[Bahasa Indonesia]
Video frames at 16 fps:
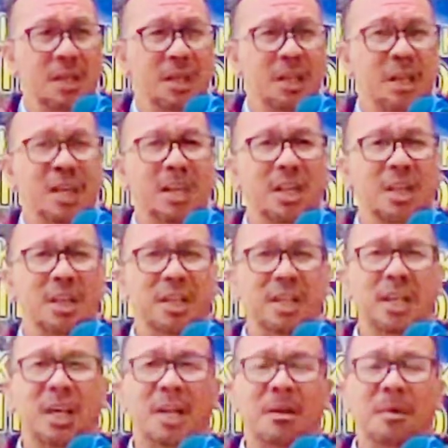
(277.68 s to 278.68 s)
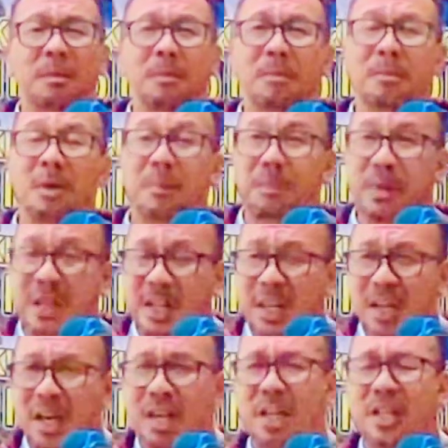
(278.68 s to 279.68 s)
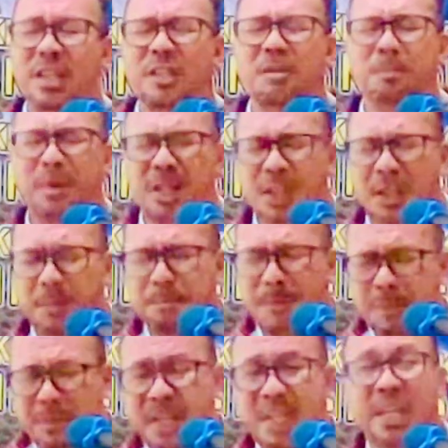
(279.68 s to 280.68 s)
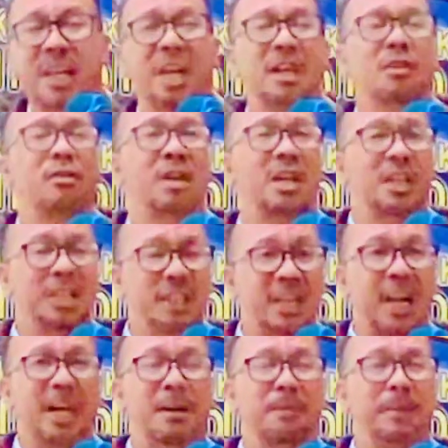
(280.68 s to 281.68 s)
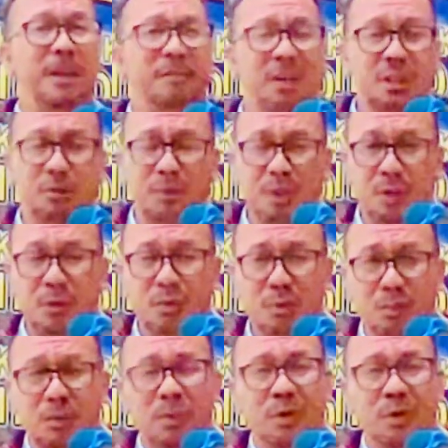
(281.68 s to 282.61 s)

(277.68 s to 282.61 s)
karena dia berpikir dan seperti pemikiran orang Israel pada waktu itu